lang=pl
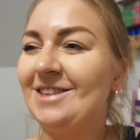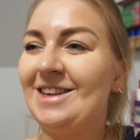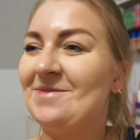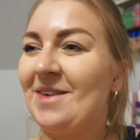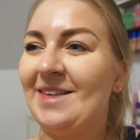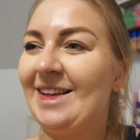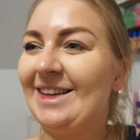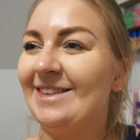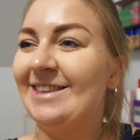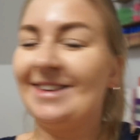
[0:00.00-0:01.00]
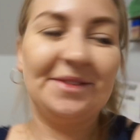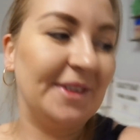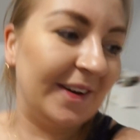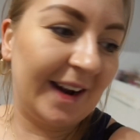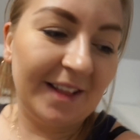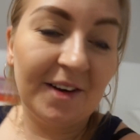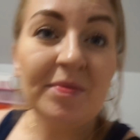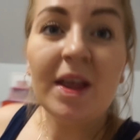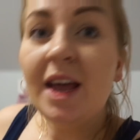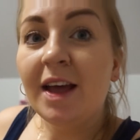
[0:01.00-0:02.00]
już nie pamiętam, co było rano.
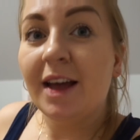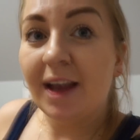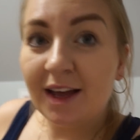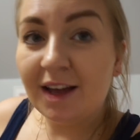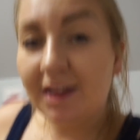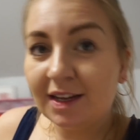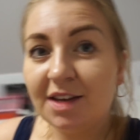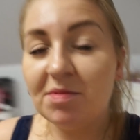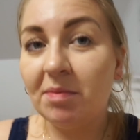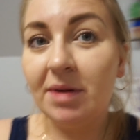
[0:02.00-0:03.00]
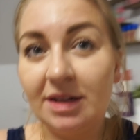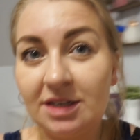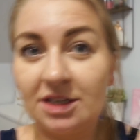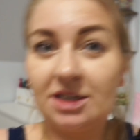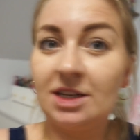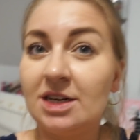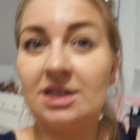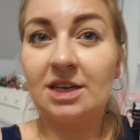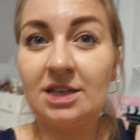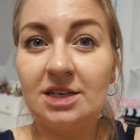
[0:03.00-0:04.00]
E, taki mam plan, że jeszcze
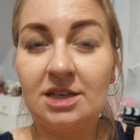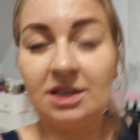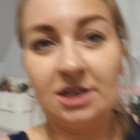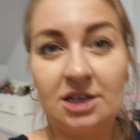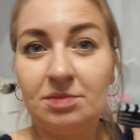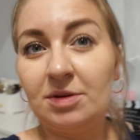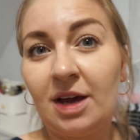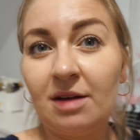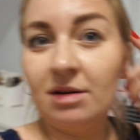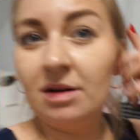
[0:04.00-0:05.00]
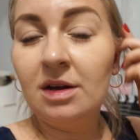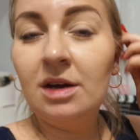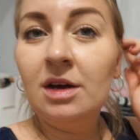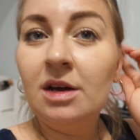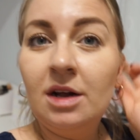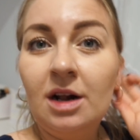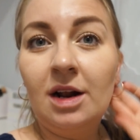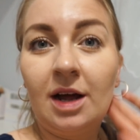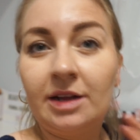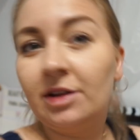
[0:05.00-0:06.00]
teraz jakieś e, szybkie,
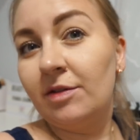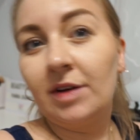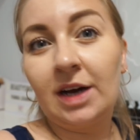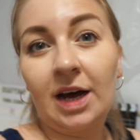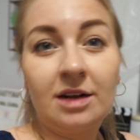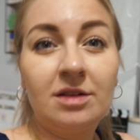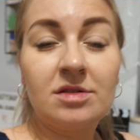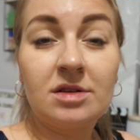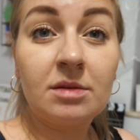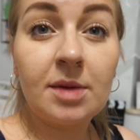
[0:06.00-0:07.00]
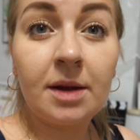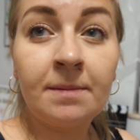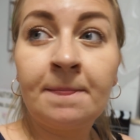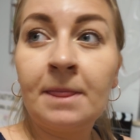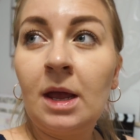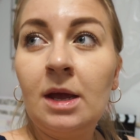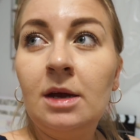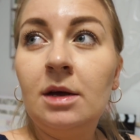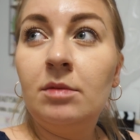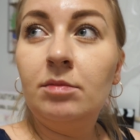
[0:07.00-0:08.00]
lightowe cardio zrobię.
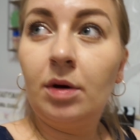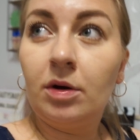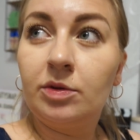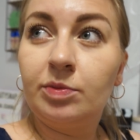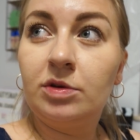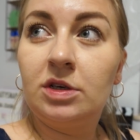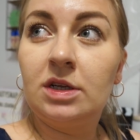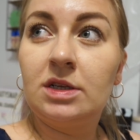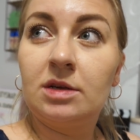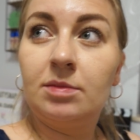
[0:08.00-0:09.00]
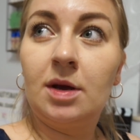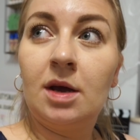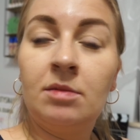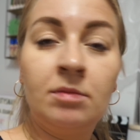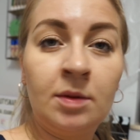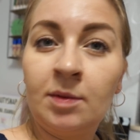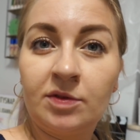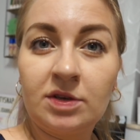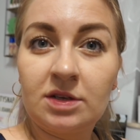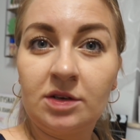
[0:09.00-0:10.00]
Bo odpuszczać sobie mimo
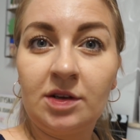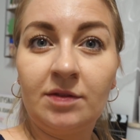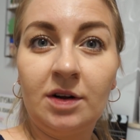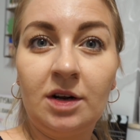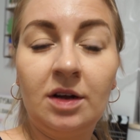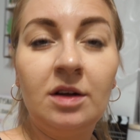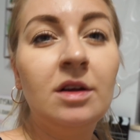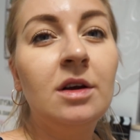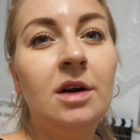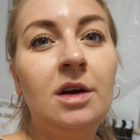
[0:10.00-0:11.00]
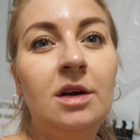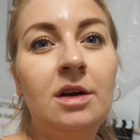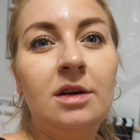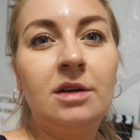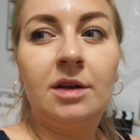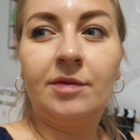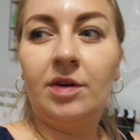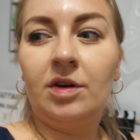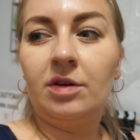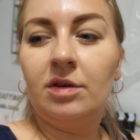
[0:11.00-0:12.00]
wszystko nie wolno. Nie
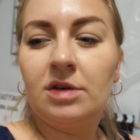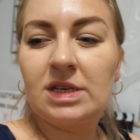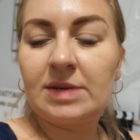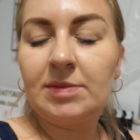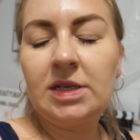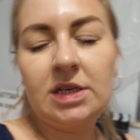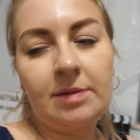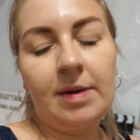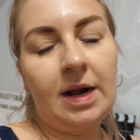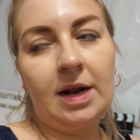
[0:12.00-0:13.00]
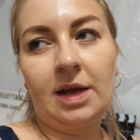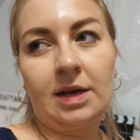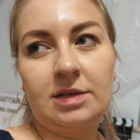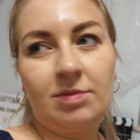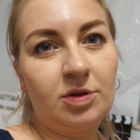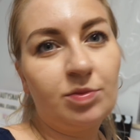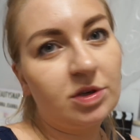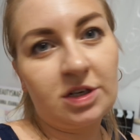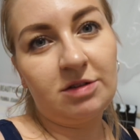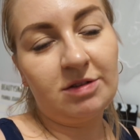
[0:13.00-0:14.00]
wolno, no czasami trzeba, ale jak sobie
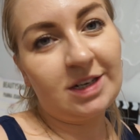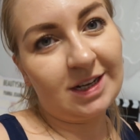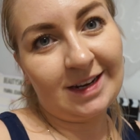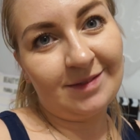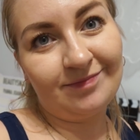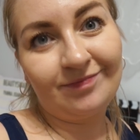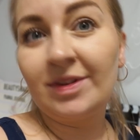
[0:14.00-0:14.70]
odpuszczę ćwiczenia,